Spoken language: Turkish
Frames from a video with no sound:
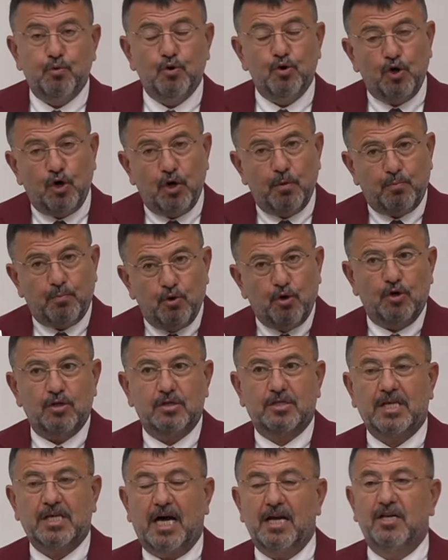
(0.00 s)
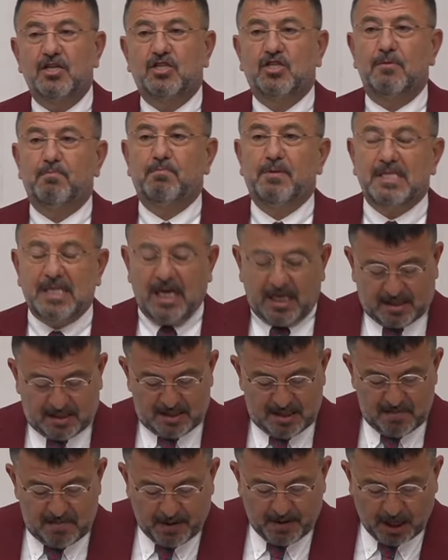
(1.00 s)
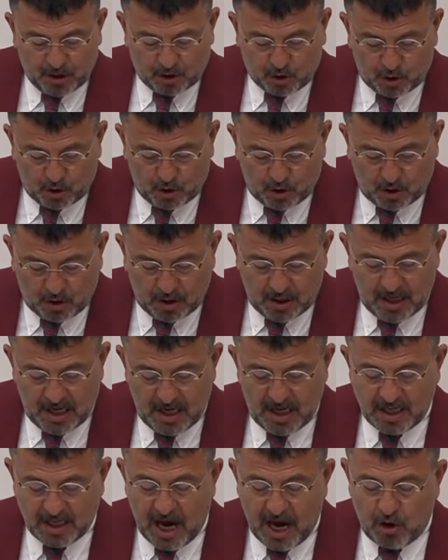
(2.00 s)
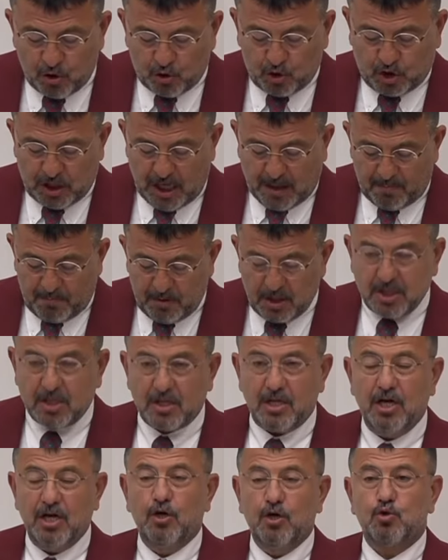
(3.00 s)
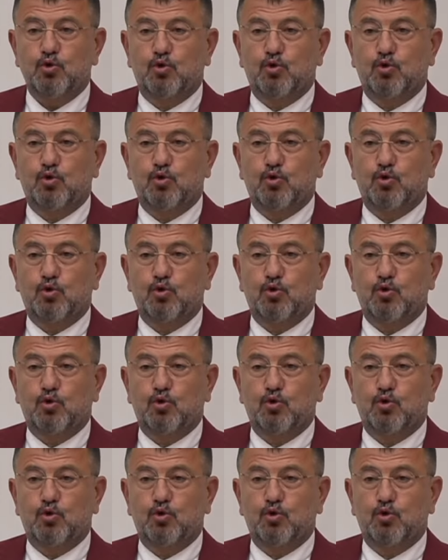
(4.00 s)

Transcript: bunu bu sarnıçı Bizans imparatoru Teodos yapmış.